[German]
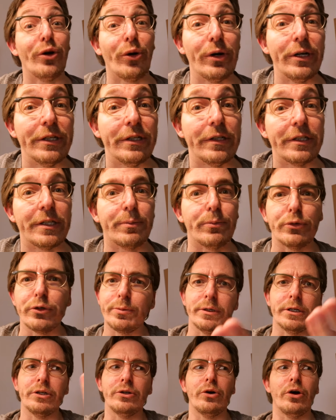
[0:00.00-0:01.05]
neu ist. Ich
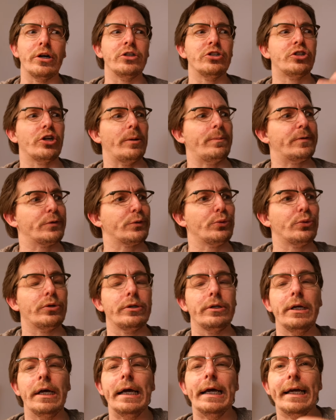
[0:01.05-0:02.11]
muss mir einen neuen Job
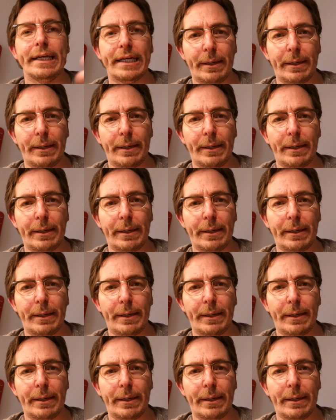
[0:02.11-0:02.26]
suchen.